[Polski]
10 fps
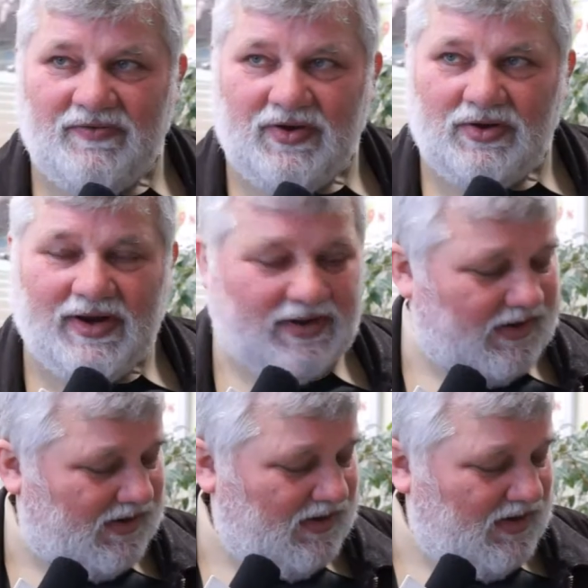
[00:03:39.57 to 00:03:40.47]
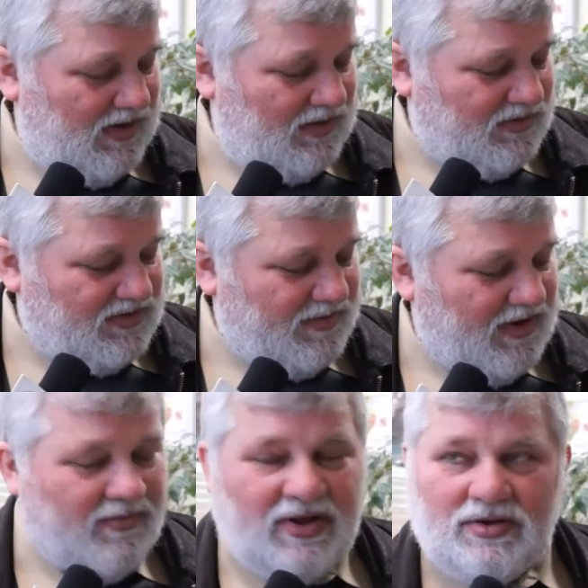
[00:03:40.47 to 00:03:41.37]
wykonana. Tu są
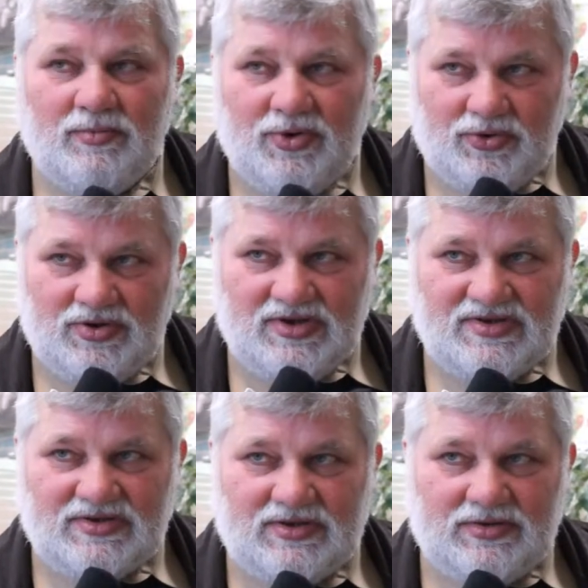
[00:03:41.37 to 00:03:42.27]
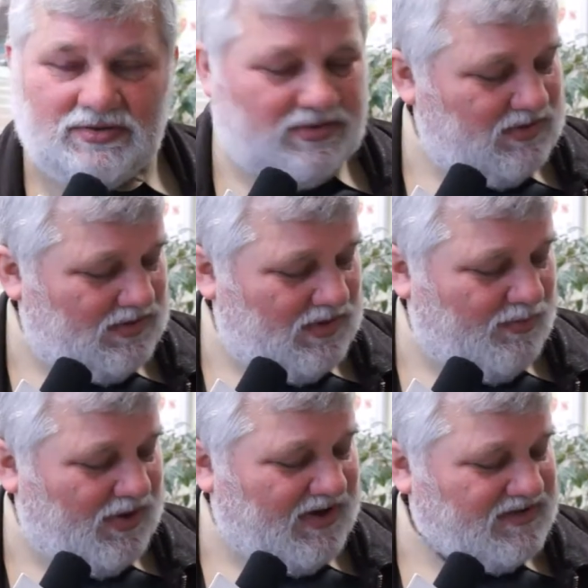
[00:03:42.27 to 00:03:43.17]
elementy brudnicy,
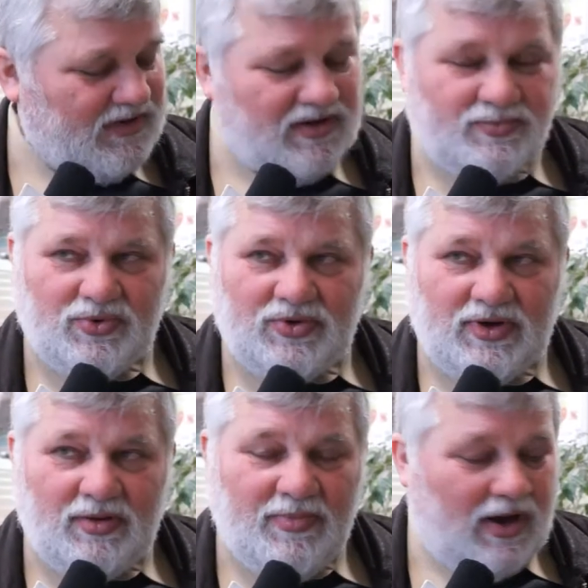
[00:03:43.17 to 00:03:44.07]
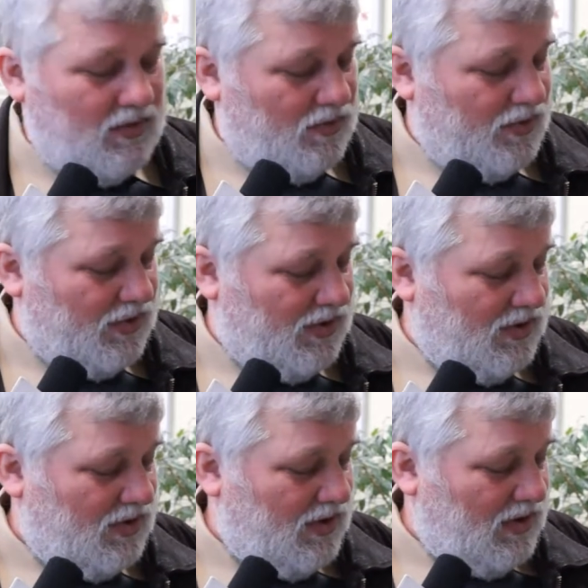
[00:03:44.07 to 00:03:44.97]
pokazany jest budynek banku i,
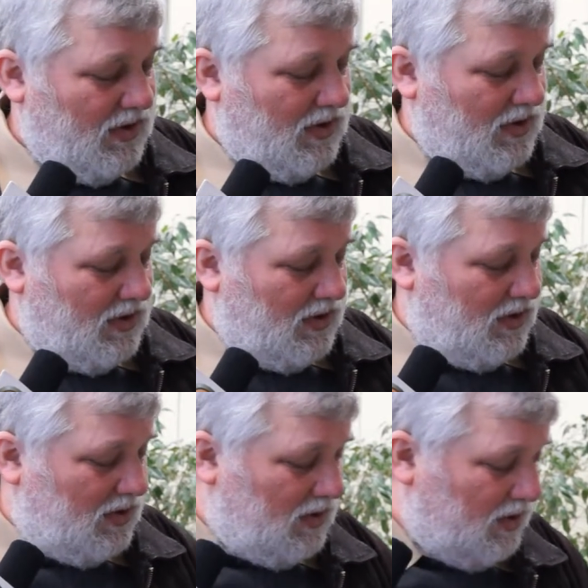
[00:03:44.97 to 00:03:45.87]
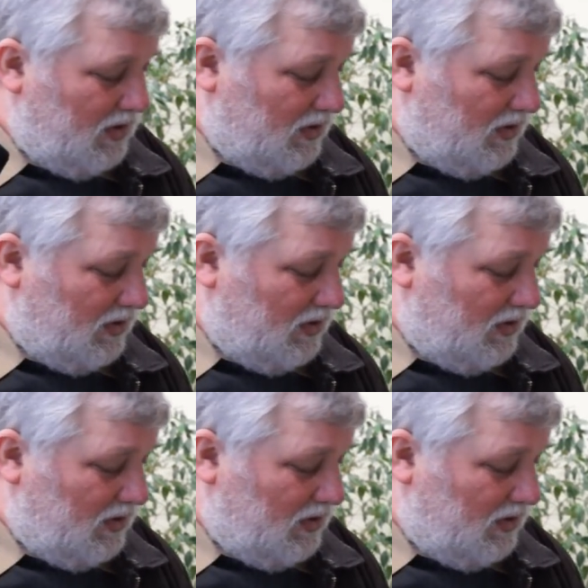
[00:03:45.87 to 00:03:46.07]
i